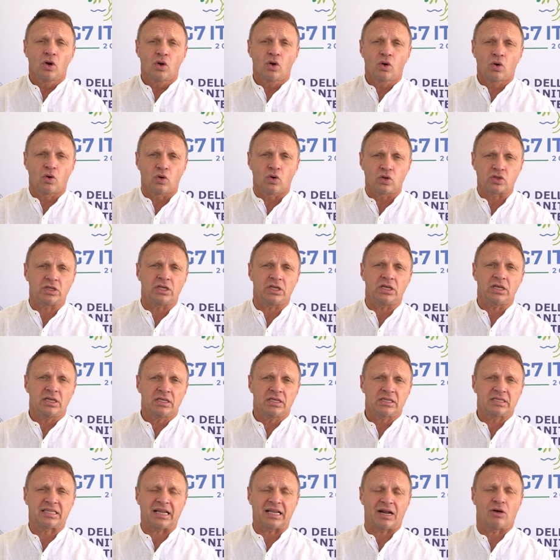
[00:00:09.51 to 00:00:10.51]
così
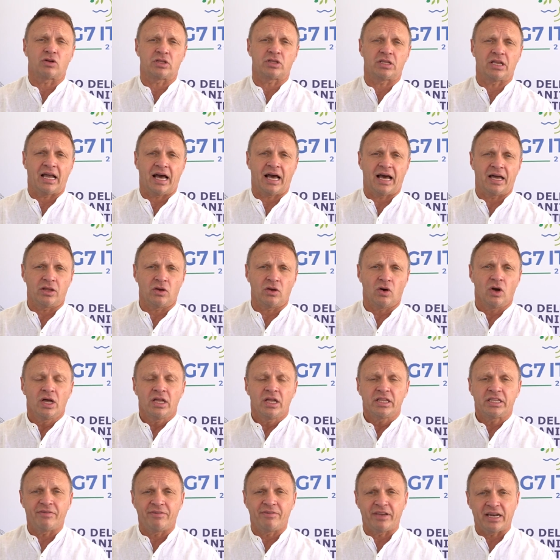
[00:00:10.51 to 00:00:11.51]
straordinario.
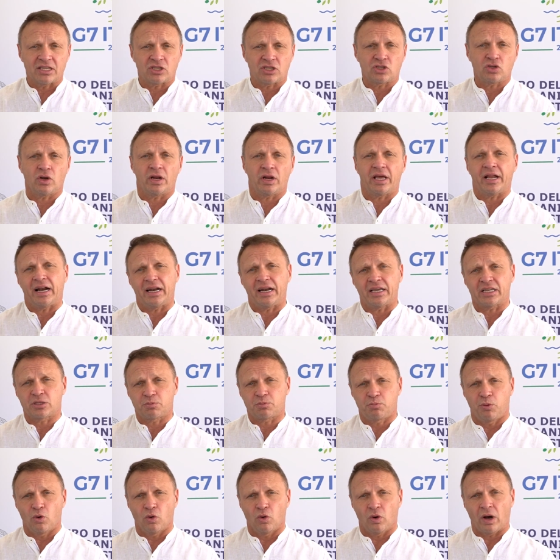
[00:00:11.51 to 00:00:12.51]
Divinazione era
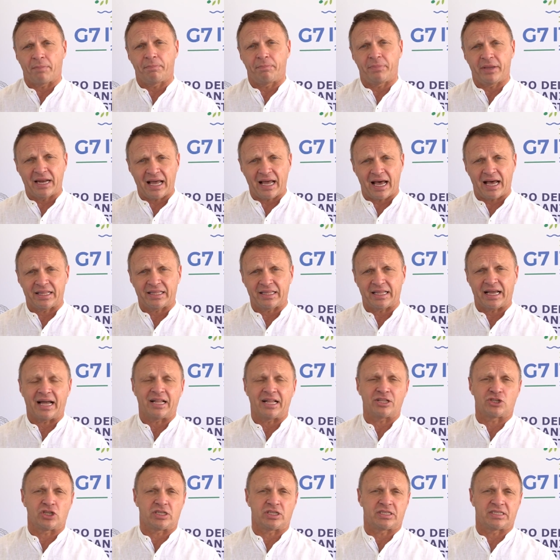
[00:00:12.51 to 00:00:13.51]
l'Expo abbinata al
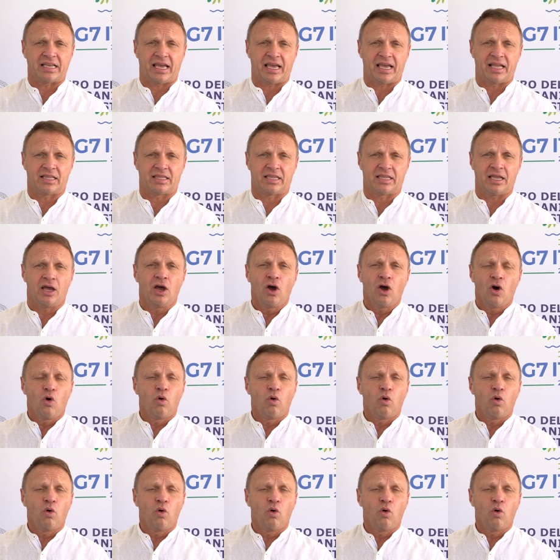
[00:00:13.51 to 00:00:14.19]
G7,